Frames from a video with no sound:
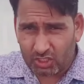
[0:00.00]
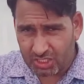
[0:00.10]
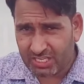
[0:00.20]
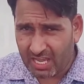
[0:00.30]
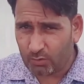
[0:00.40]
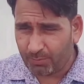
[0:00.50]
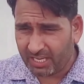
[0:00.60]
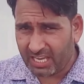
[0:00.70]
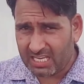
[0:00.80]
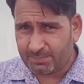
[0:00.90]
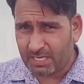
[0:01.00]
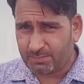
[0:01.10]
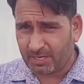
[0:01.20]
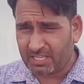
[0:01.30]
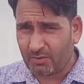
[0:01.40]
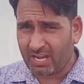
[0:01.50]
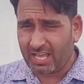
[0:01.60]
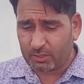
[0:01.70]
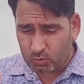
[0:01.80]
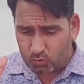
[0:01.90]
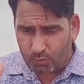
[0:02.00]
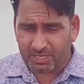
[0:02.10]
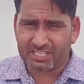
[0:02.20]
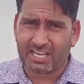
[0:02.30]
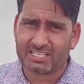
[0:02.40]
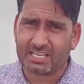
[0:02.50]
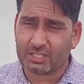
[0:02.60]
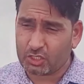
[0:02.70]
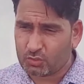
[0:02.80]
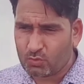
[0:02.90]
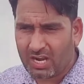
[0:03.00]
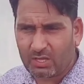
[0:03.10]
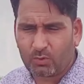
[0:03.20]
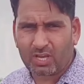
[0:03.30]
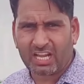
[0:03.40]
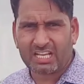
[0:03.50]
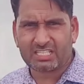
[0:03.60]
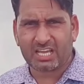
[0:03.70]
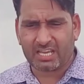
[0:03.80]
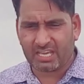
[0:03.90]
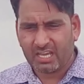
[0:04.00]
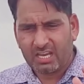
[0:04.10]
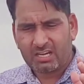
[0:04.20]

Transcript: दस हजार रुपए के आसपास पड़ने वाला है तो जो भी किसान साथी इस जुगाड़ को लगाना चाह रहे हैं